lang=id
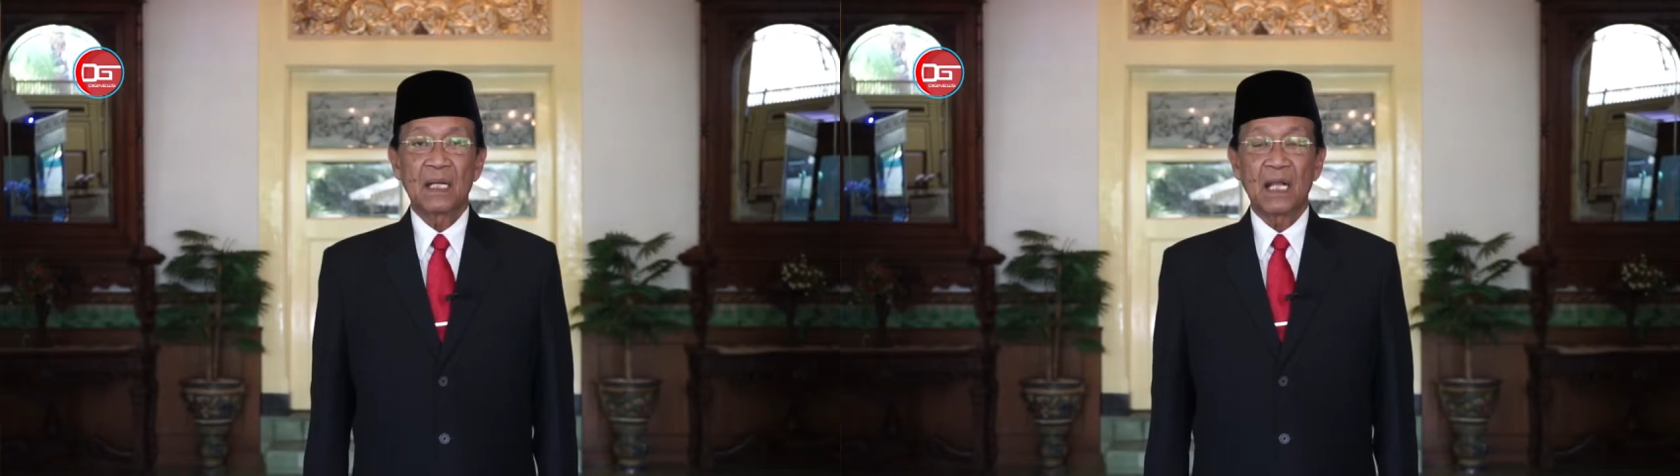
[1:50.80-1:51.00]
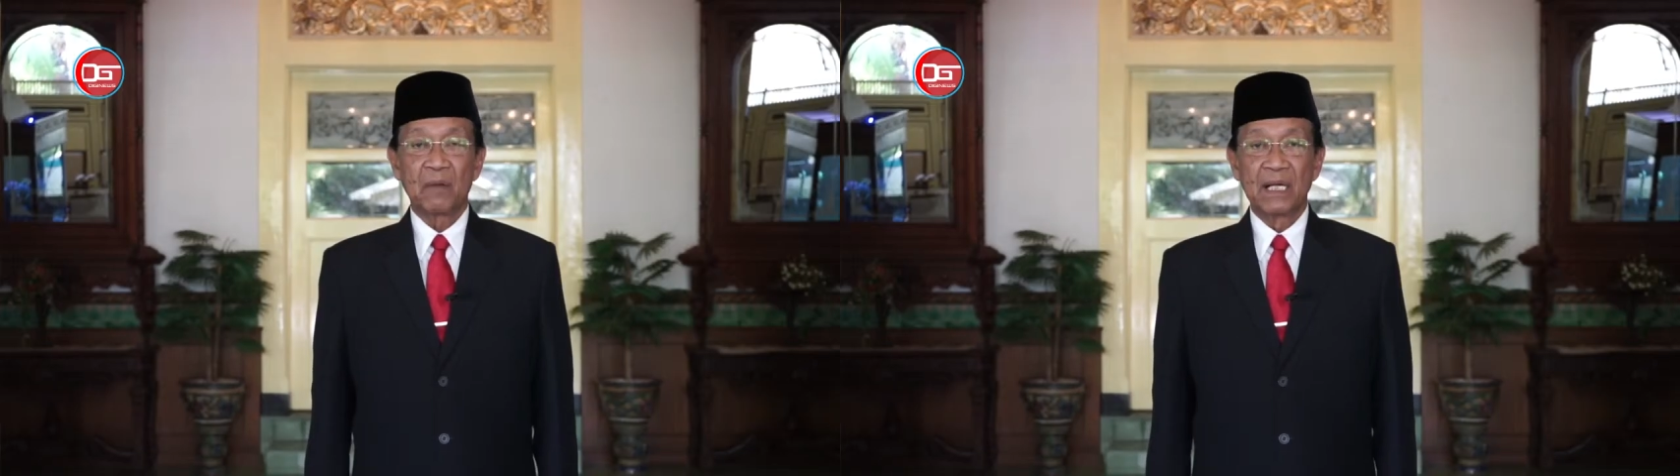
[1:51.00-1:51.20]

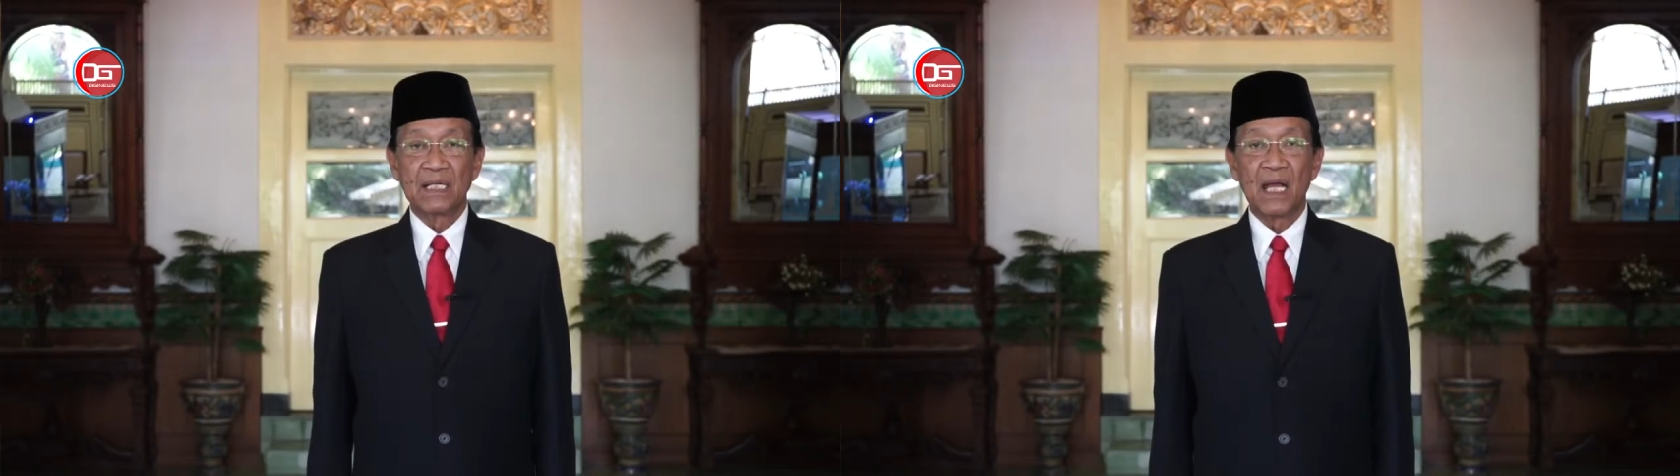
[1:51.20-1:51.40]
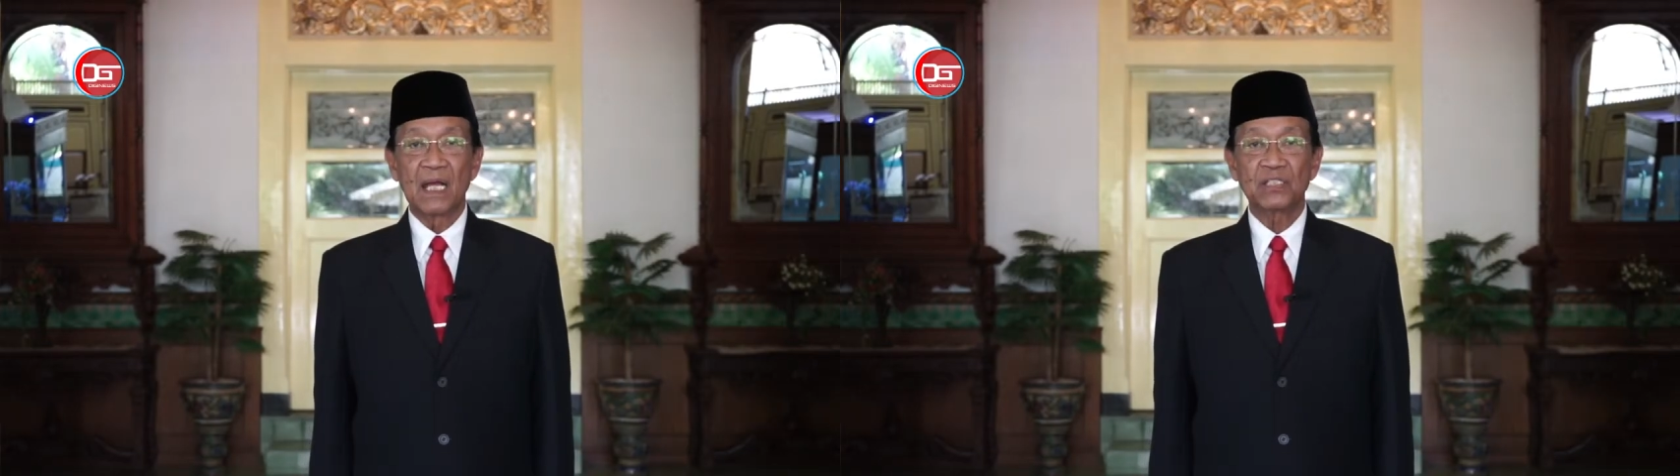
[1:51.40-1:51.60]

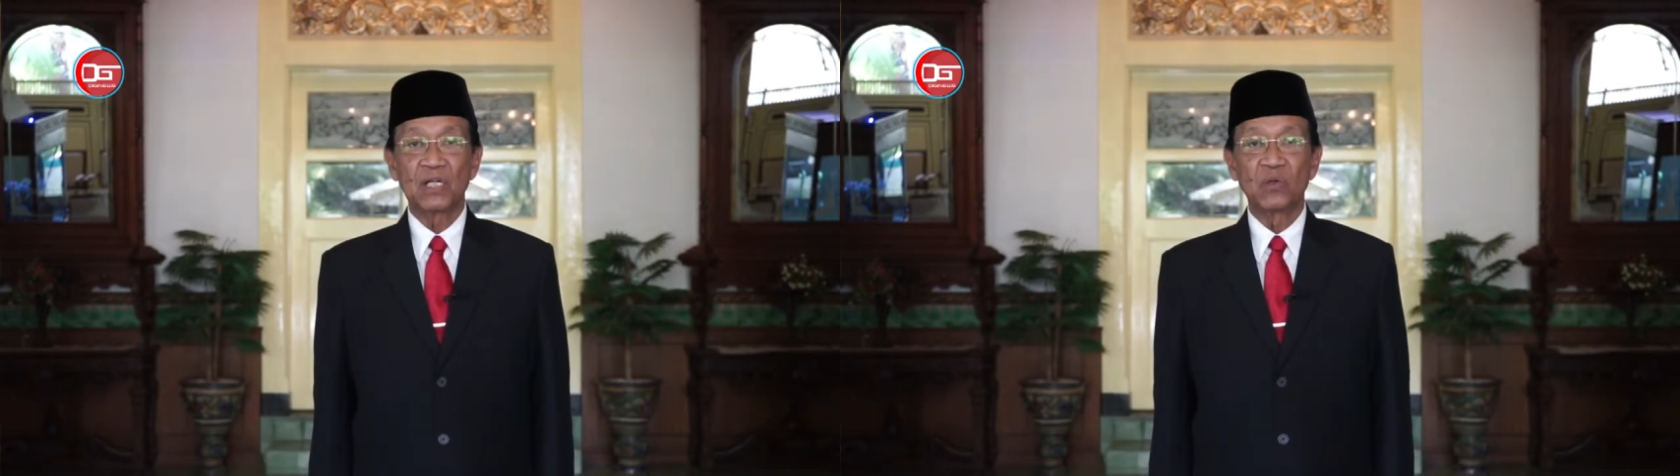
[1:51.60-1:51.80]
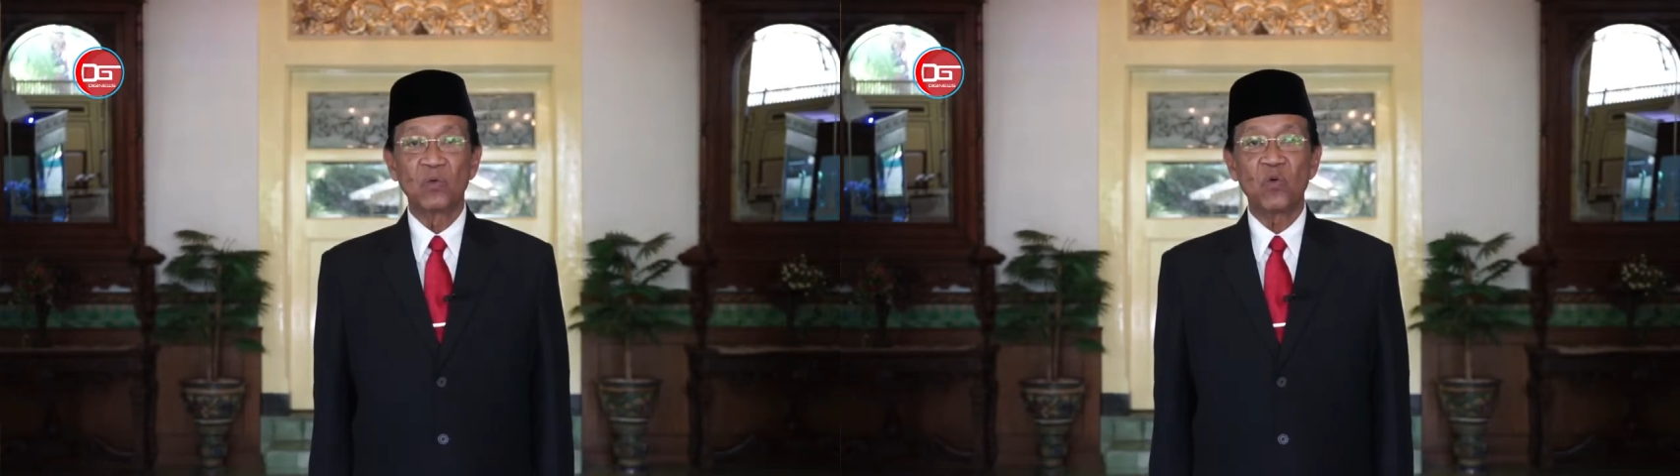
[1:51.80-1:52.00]
Kepada
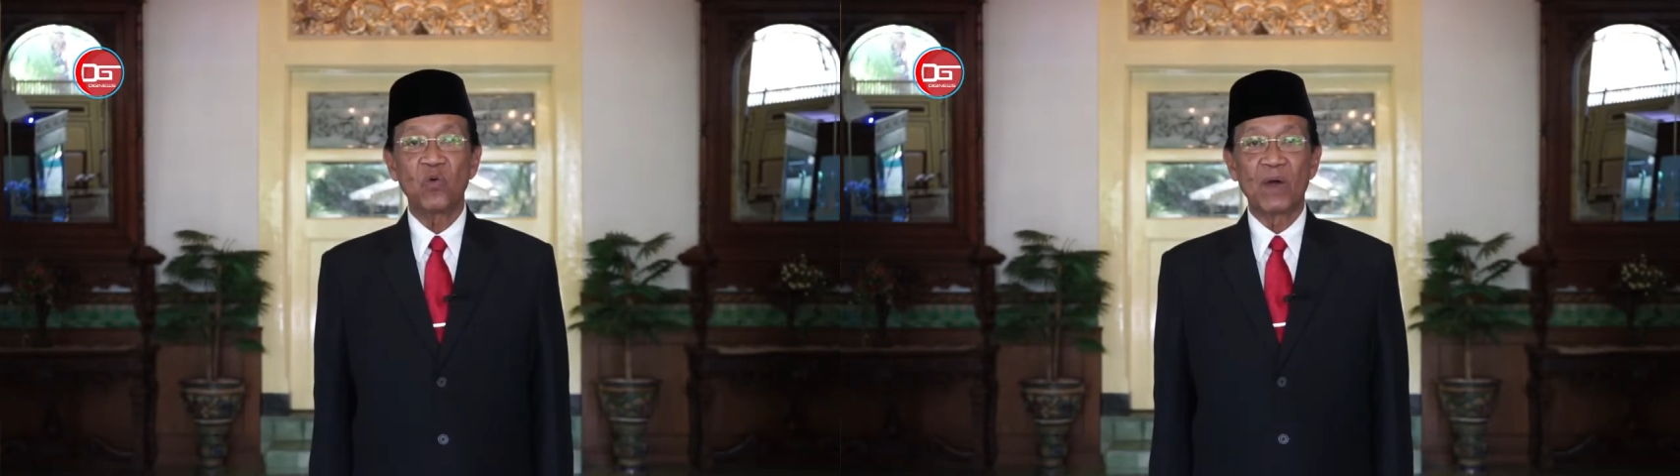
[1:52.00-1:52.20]
seluruh